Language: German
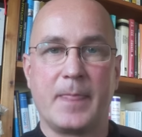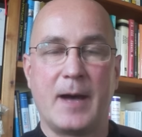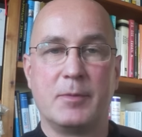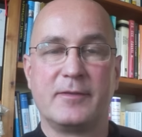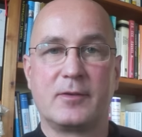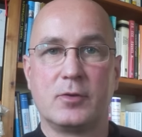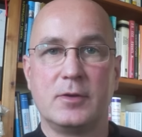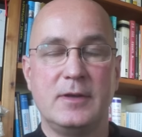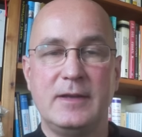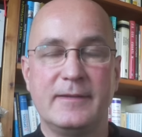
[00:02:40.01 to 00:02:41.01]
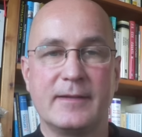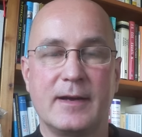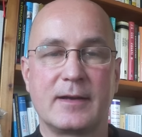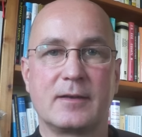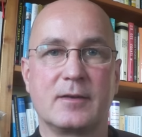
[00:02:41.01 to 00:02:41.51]
Aber sie können nie
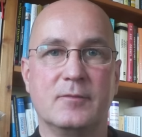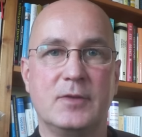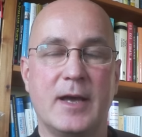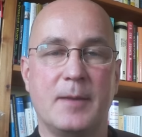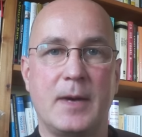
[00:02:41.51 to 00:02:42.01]
sagen, wie Herr